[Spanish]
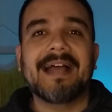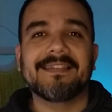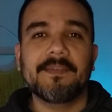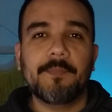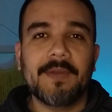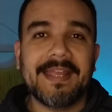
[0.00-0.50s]

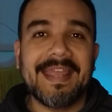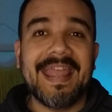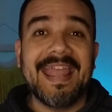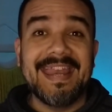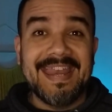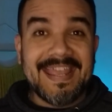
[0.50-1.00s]
Así pues
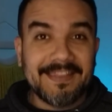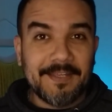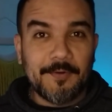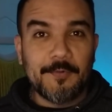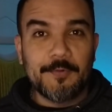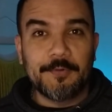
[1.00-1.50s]
que en
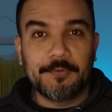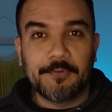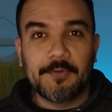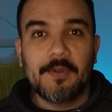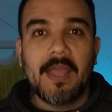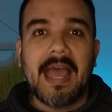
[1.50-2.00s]
este
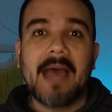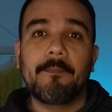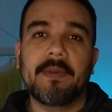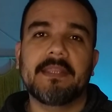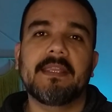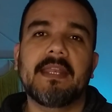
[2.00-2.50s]
curso
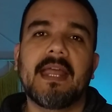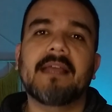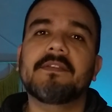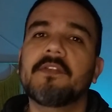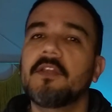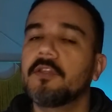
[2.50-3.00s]

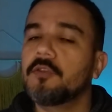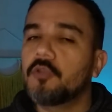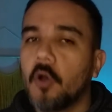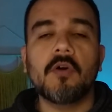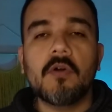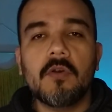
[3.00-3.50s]
aprenderás
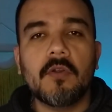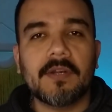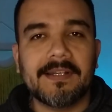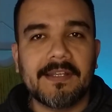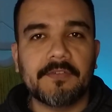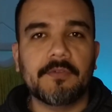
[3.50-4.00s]
todo
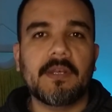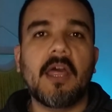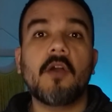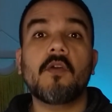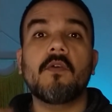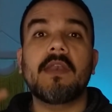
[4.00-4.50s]
lo
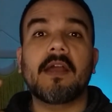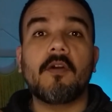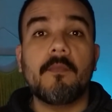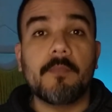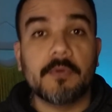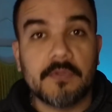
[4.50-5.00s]
relacionado con la
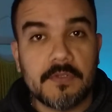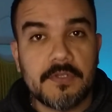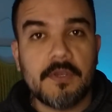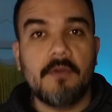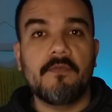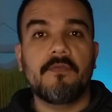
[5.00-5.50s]

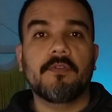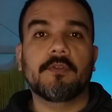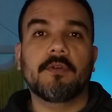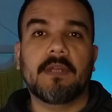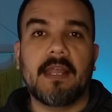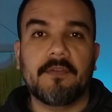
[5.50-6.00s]
composición
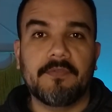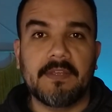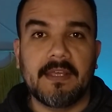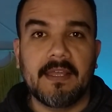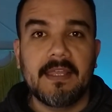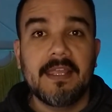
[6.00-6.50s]

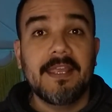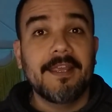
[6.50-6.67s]
fotográfica.